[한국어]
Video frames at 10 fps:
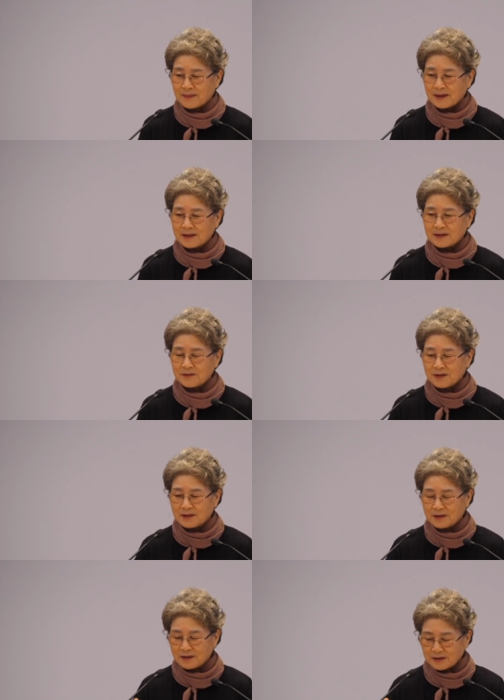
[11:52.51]
그래서 우리가
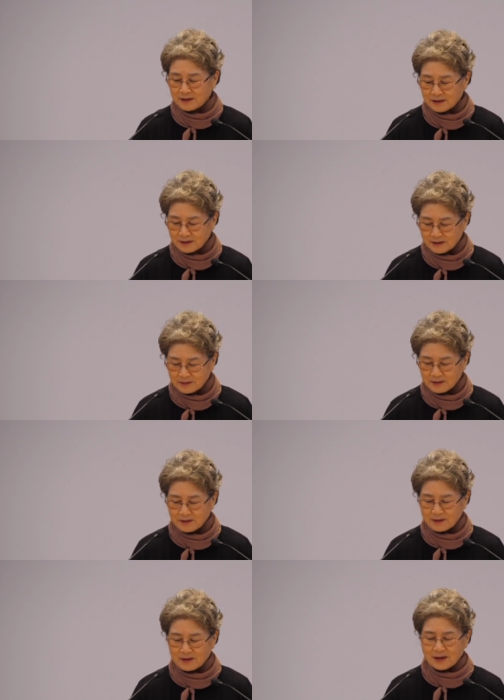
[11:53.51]
그것을
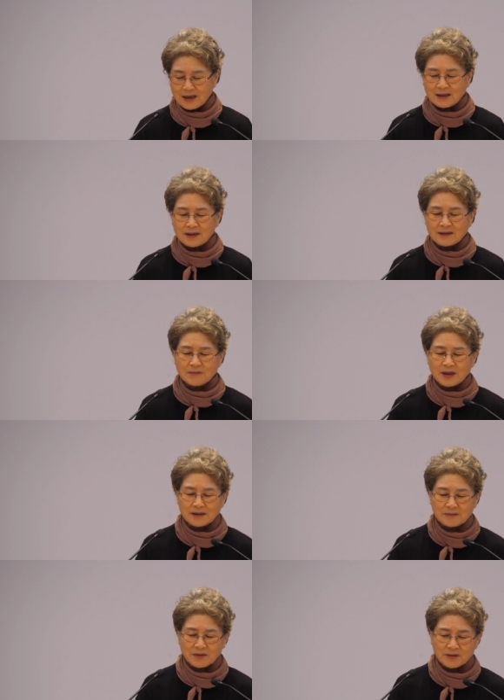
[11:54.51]
끊고 하나님
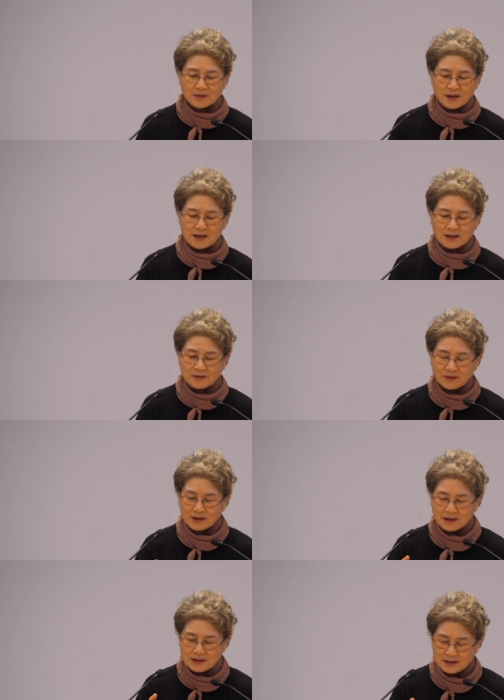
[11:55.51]
말씀대로 살기로
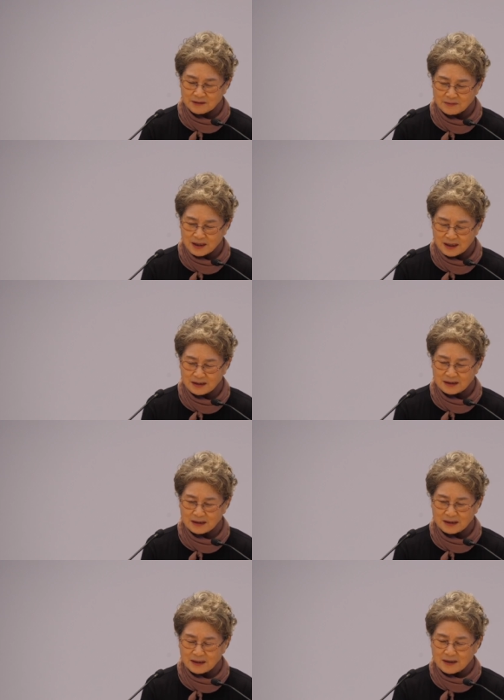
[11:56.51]
결심하는
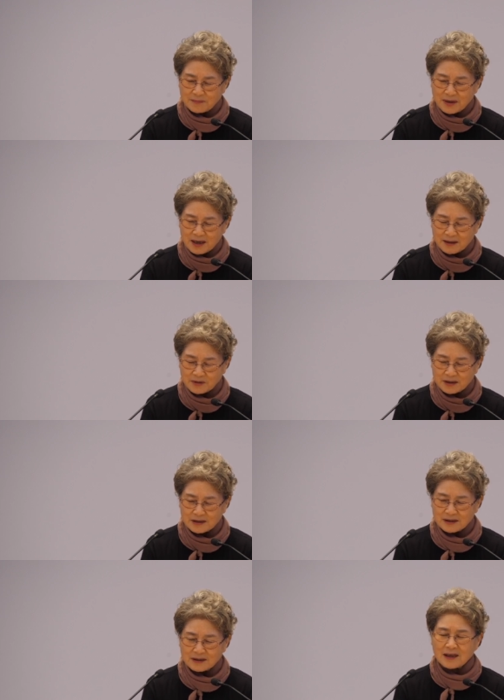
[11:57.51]
마음을
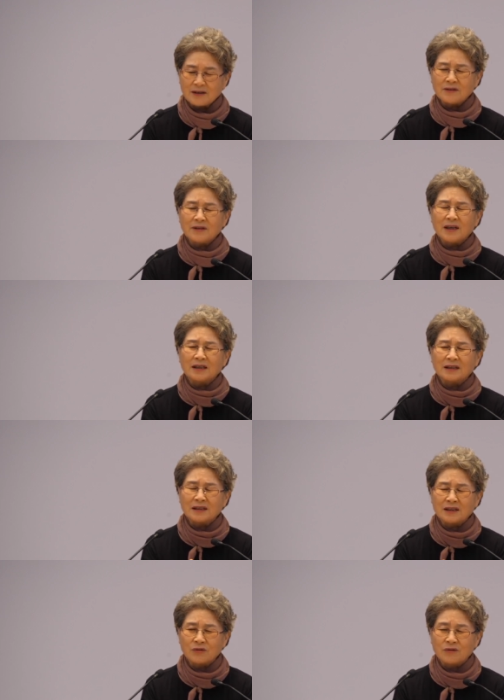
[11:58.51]
정하고
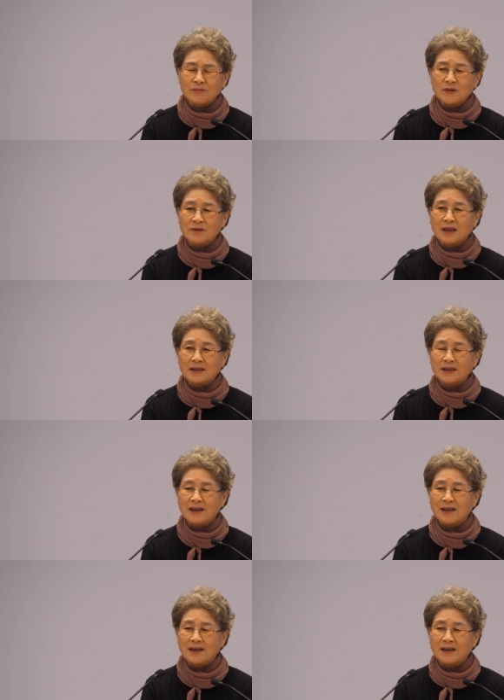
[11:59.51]
하나님께 도움을 구할 때